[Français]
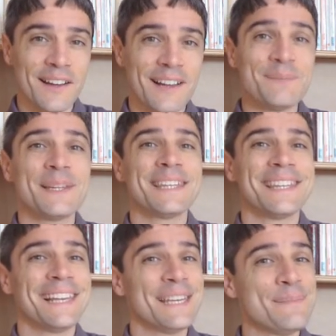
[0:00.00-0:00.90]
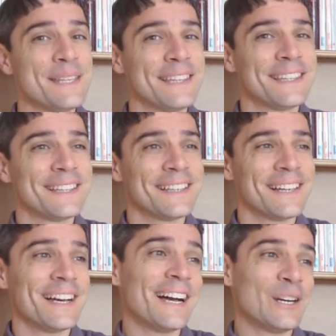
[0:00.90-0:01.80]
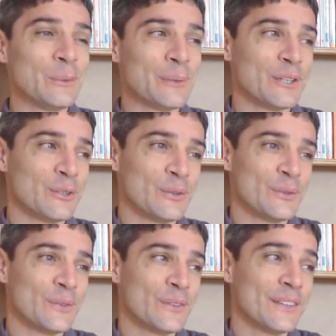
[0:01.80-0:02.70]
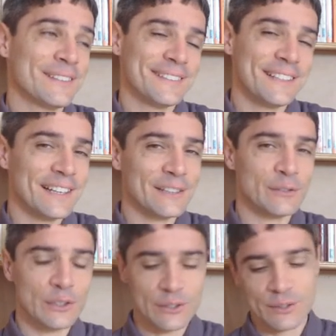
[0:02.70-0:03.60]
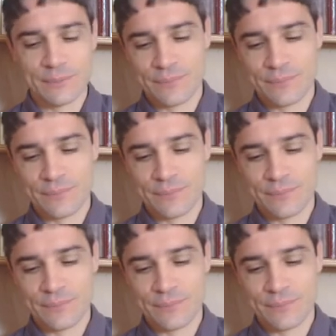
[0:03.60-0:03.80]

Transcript: à mettre ses limites à l'oppression, c'est la révolte.